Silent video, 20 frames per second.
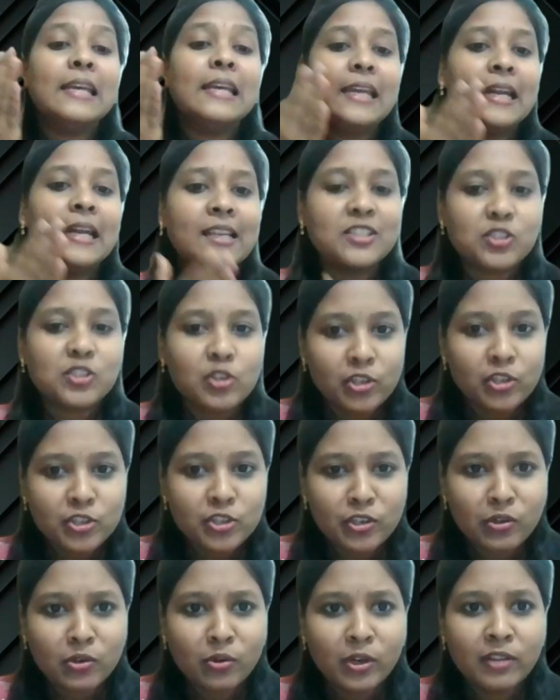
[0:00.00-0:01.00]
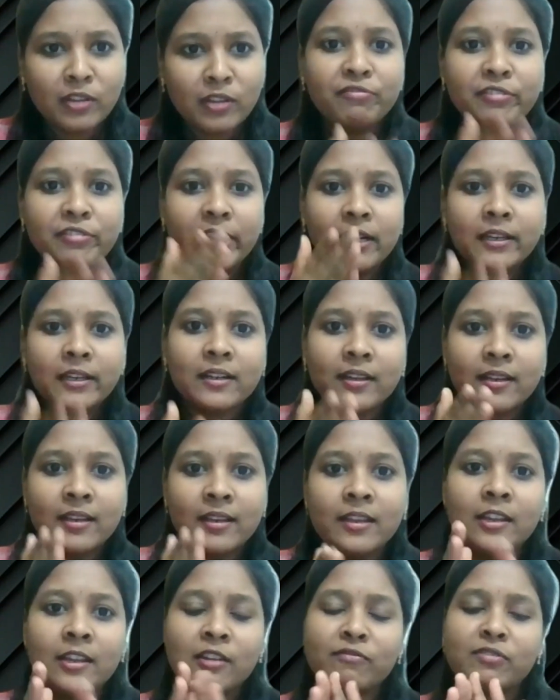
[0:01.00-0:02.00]
ఈ డిస్టార్షన్ లోని ఫిల్టర్
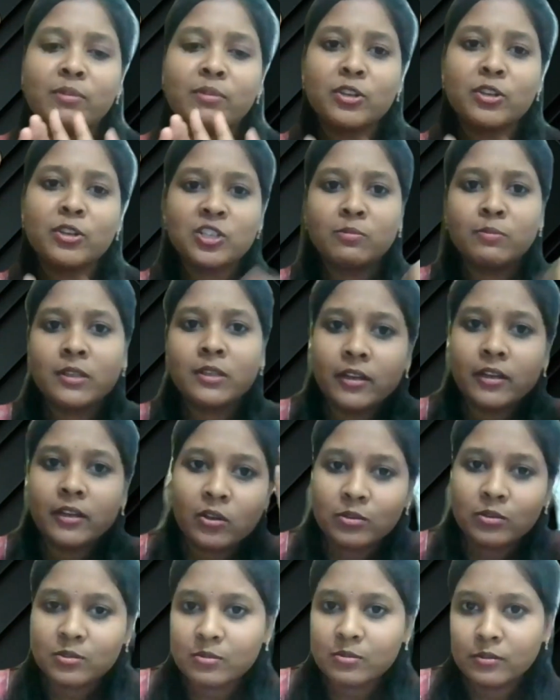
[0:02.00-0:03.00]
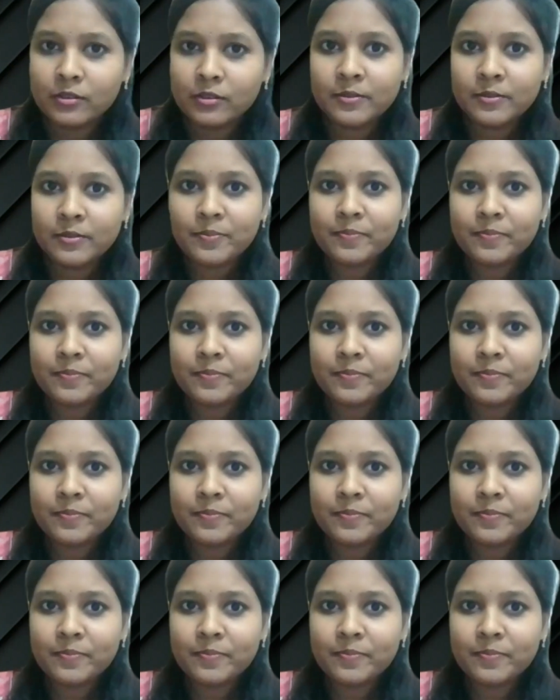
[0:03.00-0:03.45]
అయ్యి ఇన్ఫర్మేషన్ మీ దగ్గరకు వస్తుంది